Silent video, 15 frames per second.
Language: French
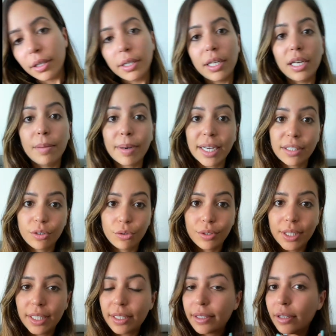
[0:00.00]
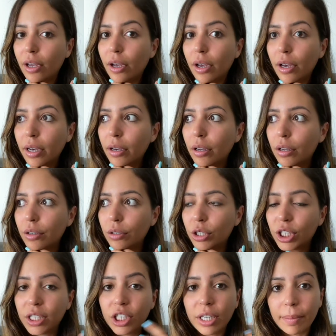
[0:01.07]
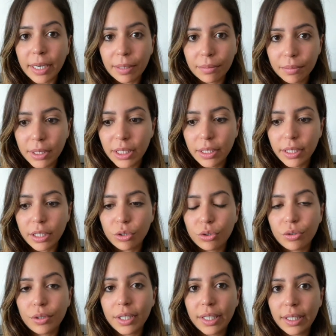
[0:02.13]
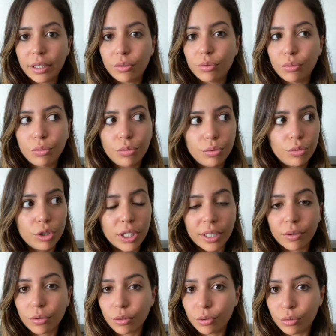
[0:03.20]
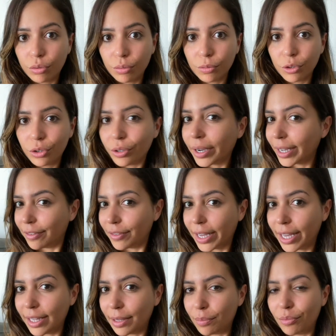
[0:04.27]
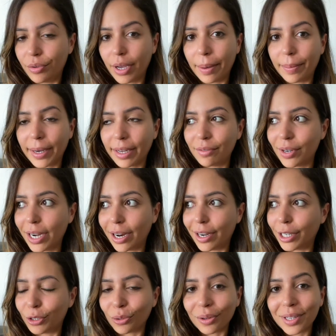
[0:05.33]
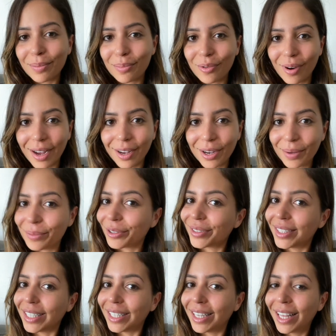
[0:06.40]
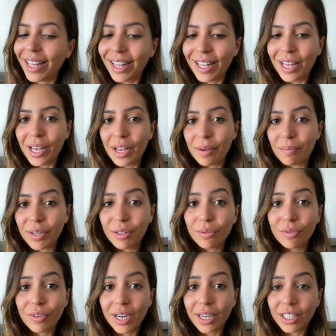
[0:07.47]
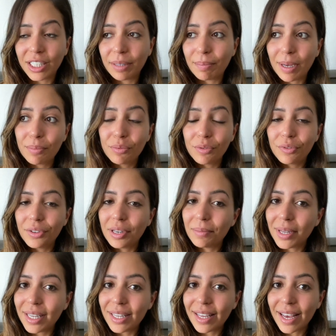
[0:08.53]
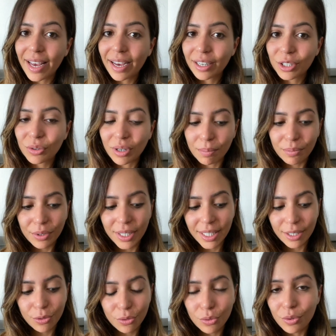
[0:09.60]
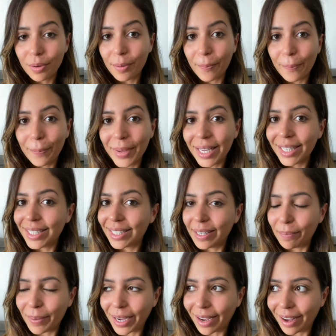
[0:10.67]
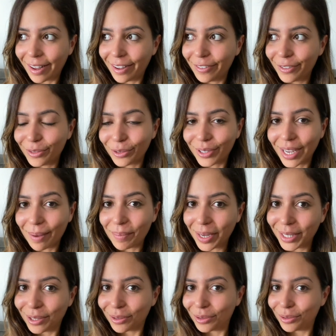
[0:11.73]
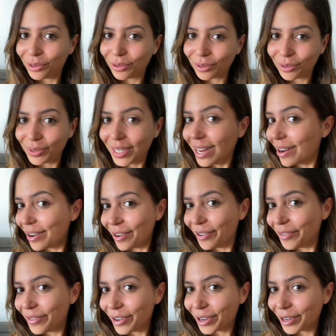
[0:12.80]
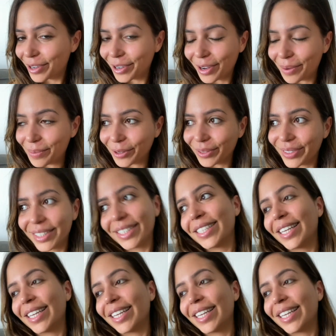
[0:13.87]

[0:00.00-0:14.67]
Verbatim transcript: il est presque 10h, euh, j'ai déjà pris mon petit déjeuner et tout, j'attends que tout le monde se réveille et puis après voilà, la journée pourra commencer. Mais donc voilà, j'ai pas pu filmer hier, je suis un peu déçue, mais c'est pas grave. Donc à partir d'aujourd'hui, le vlog commence.